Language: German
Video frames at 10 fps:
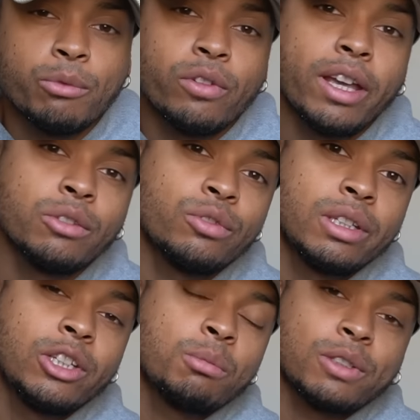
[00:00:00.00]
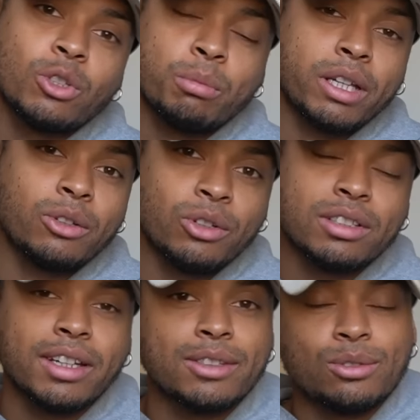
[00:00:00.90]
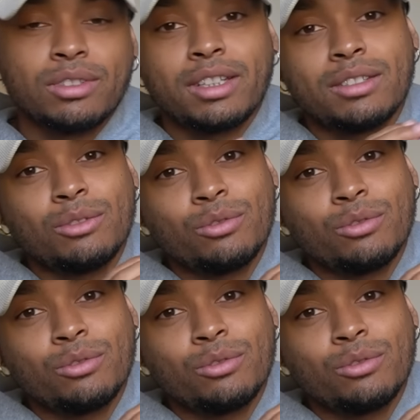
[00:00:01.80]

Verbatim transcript: Vielleicht für dich, um das nochmal in Kontext zu setzen.